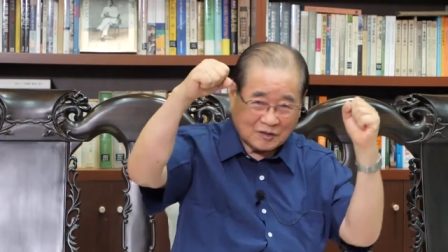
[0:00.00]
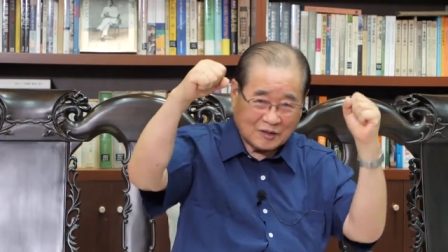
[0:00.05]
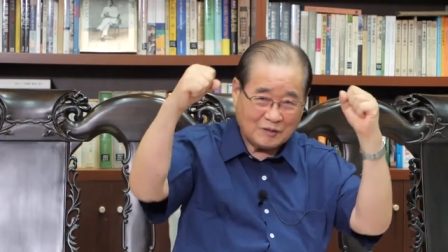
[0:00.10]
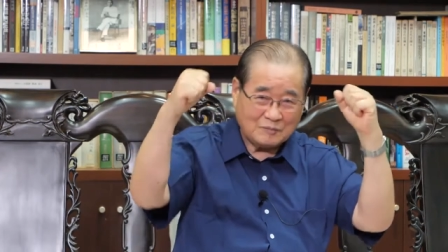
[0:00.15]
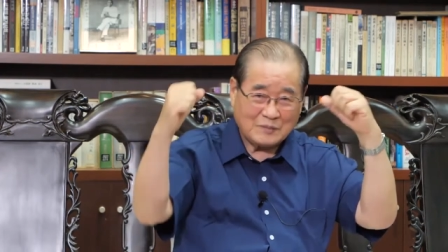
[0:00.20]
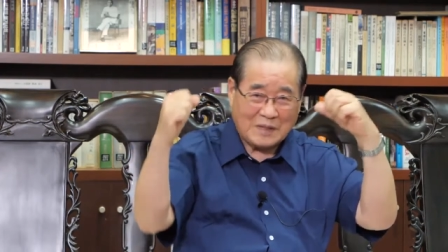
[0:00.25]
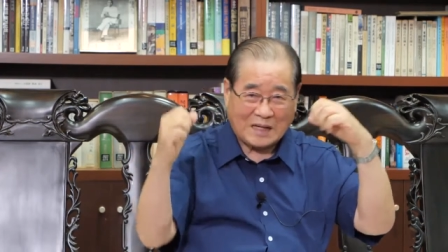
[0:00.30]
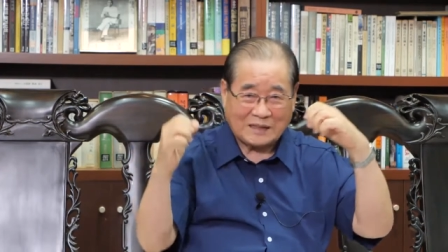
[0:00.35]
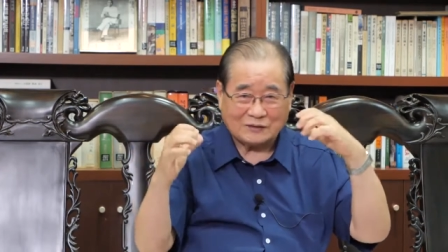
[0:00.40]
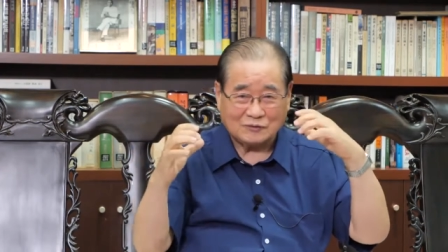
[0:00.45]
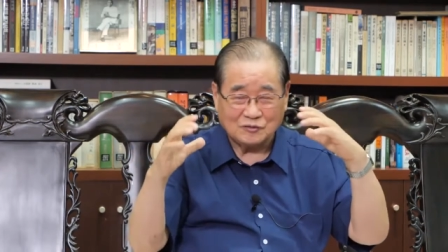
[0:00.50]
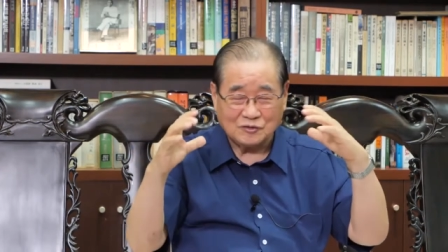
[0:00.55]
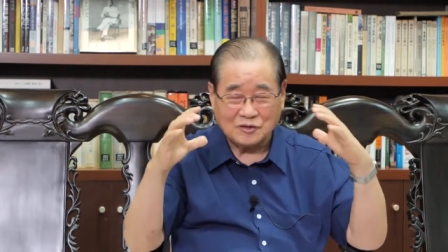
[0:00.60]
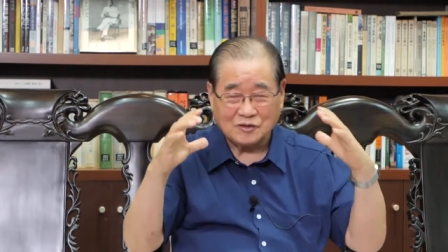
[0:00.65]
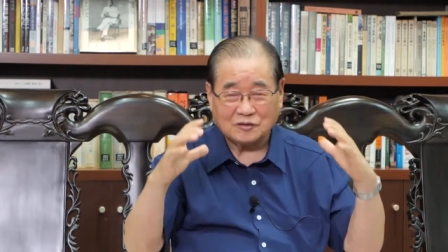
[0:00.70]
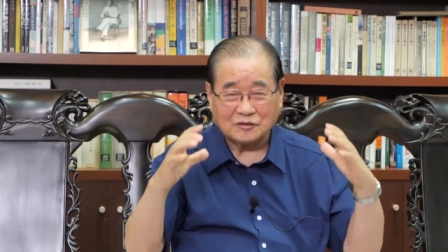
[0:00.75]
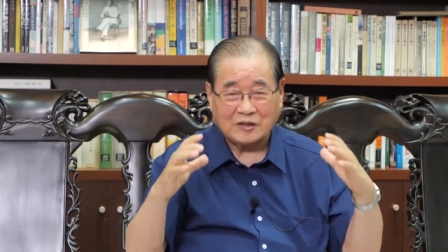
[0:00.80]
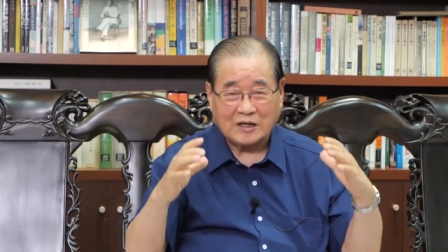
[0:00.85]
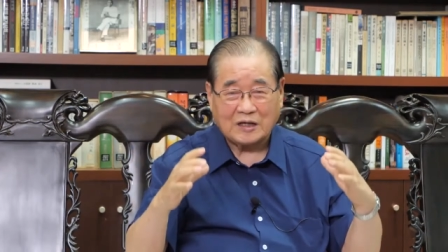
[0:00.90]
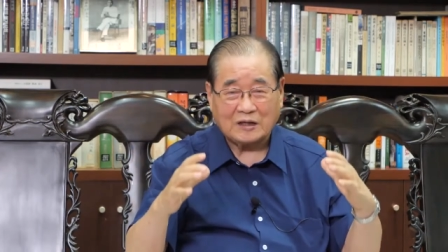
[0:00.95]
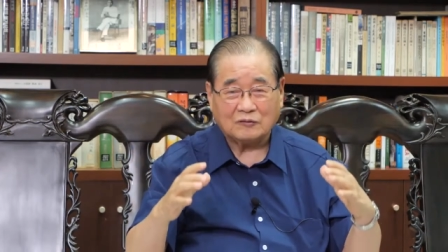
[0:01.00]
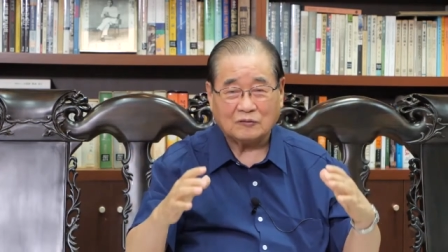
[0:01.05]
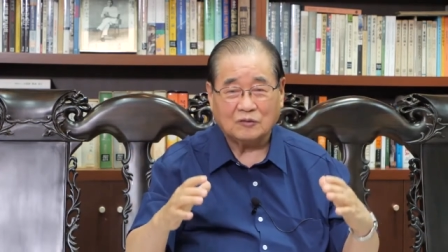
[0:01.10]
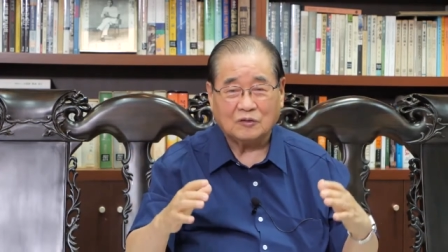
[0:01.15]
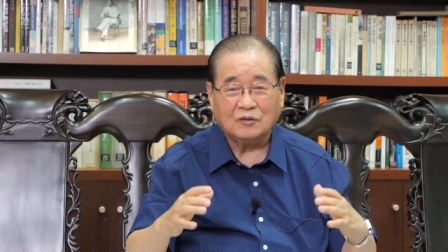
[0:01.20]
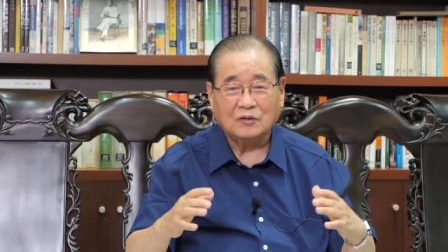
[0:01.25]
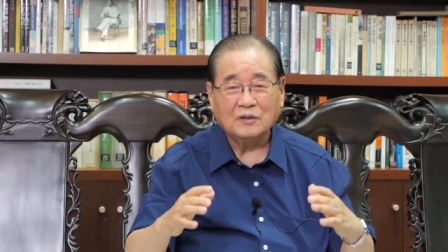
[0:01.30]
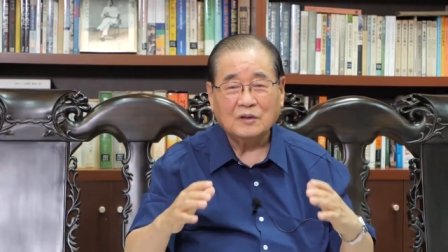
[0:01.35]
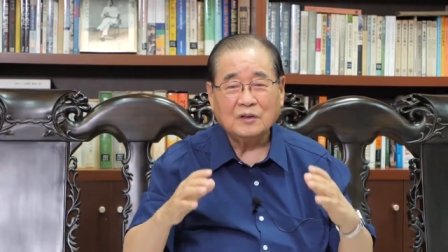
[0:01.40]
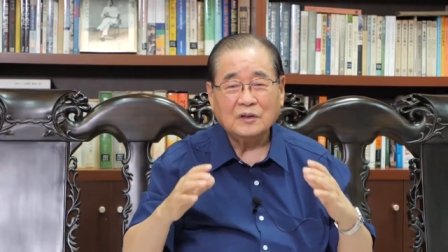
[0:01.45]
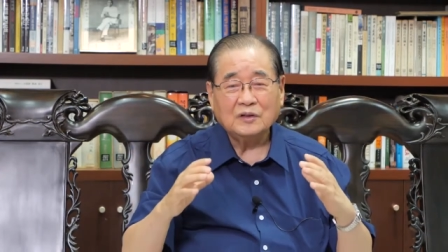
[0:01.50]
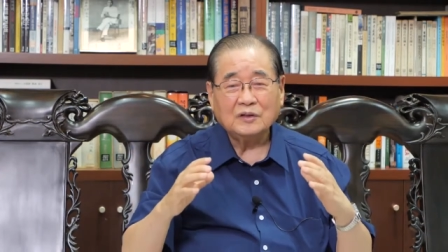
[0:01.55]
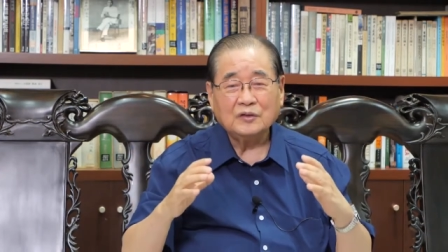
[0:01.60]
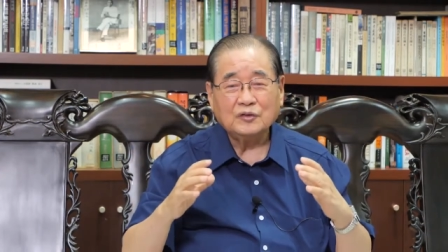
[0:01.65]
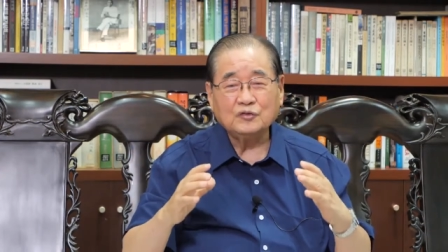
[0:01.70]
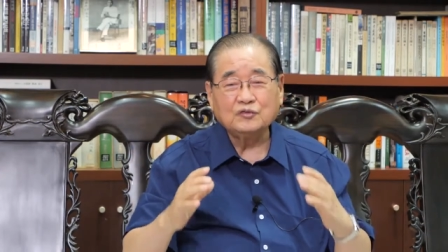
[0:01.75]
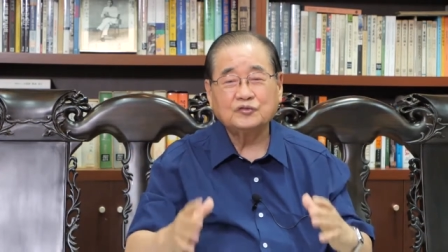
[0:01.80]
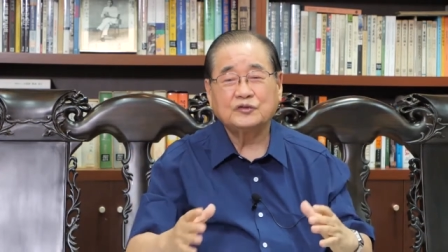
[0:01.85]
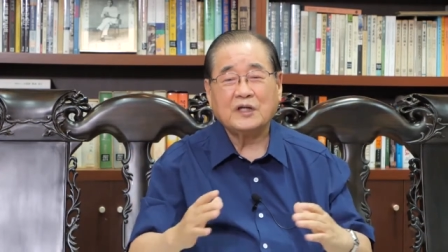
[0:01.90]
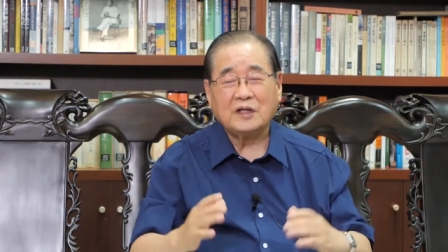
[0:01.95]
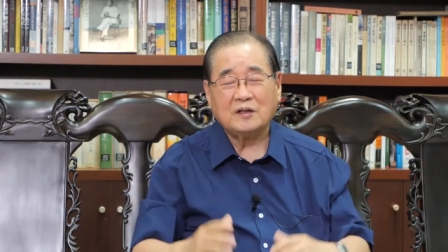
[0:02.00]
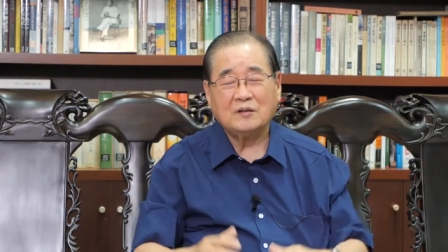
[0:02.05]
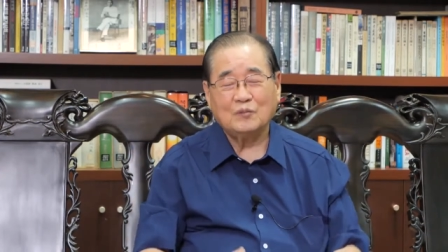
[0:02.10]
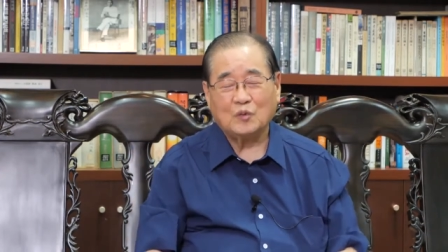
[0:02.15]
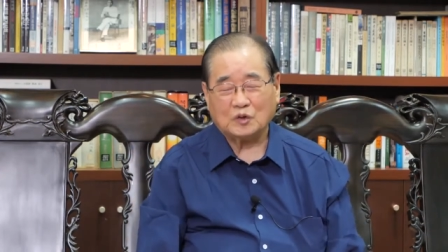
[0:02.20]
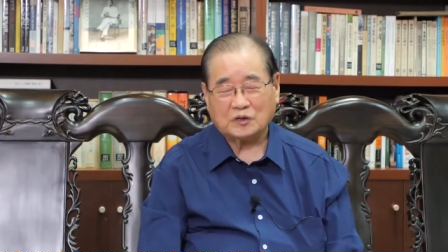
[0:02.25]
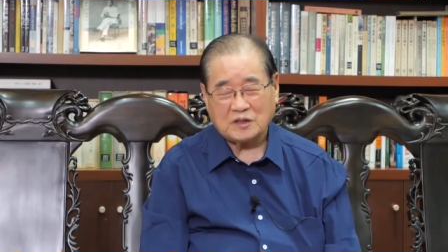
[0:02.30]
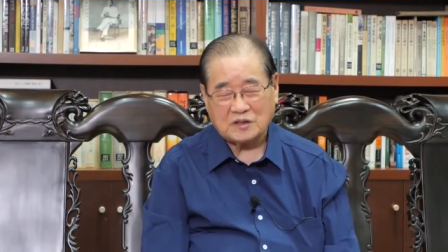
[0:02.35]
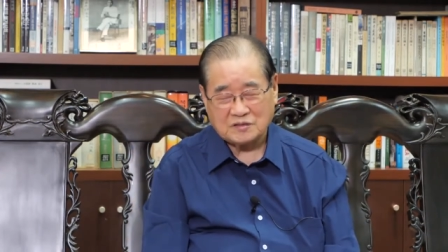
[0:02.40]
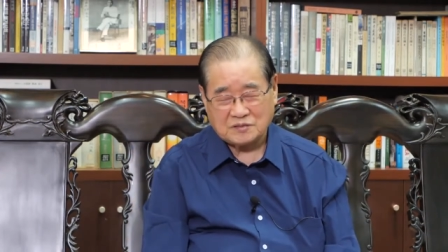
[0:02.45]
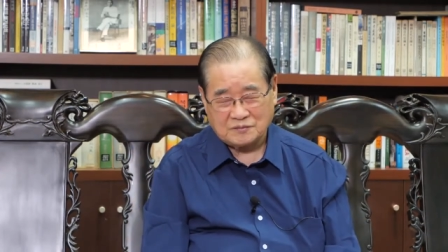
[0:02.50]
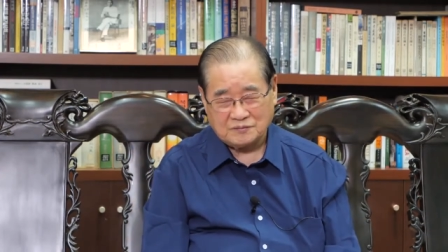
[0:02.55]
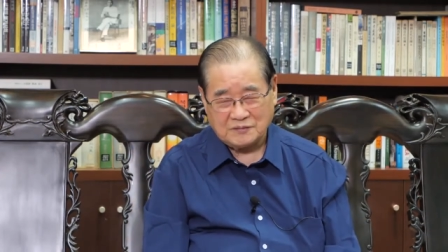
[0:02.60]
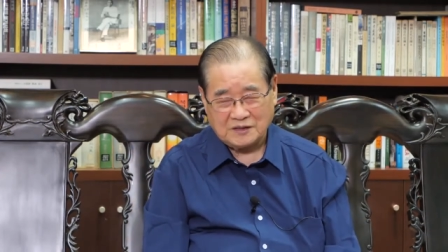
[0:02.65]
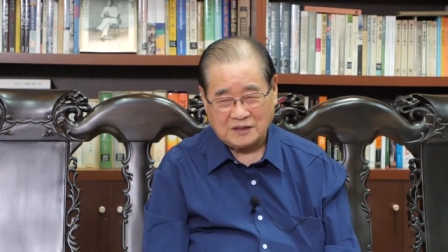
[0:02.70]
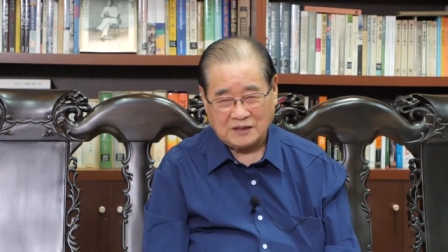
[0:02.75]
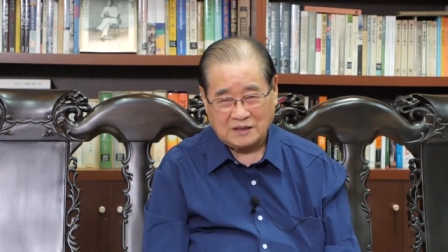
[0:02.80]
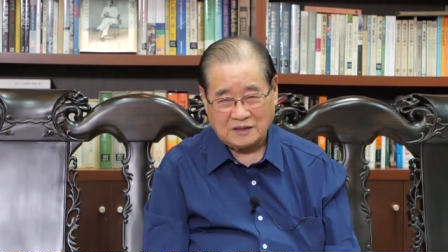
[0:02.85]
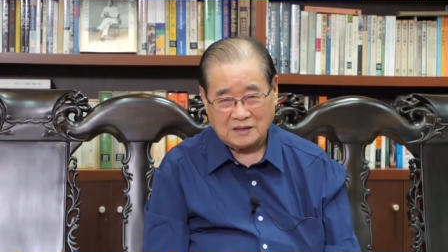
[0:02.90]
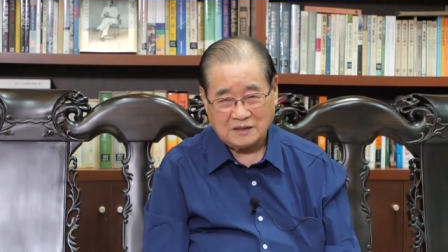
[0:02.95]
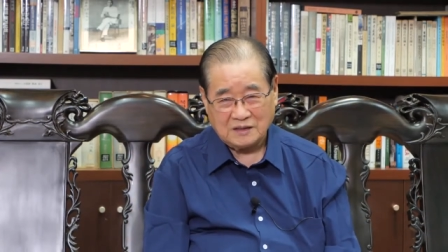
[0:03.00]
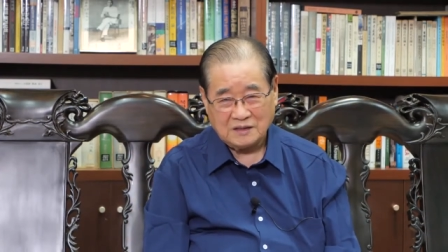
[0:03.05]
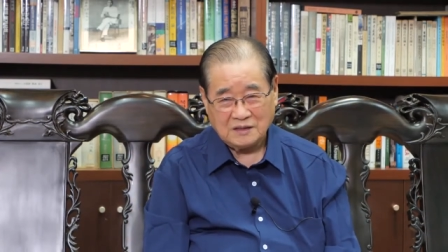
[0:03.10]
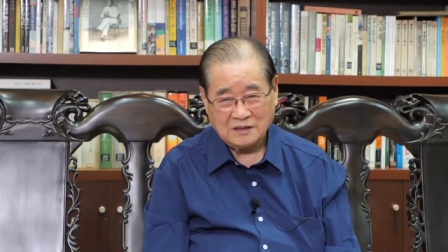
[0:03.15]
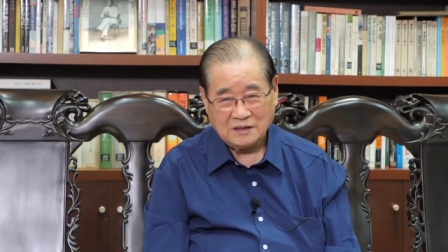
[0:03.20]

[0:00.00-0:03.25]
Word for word: 이렇게 막고 이렇게 갖고 유세를 못했습니다.